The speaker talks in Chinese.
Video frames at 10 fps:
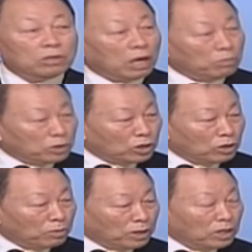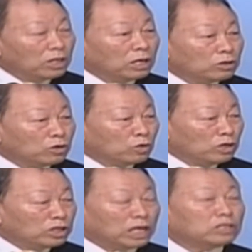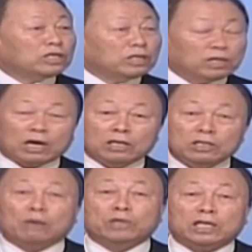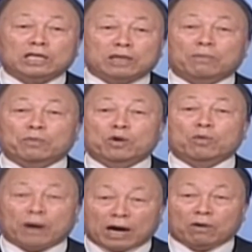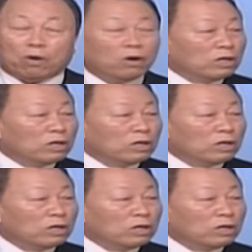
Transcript: 这样的拉出去，为什么放手不管？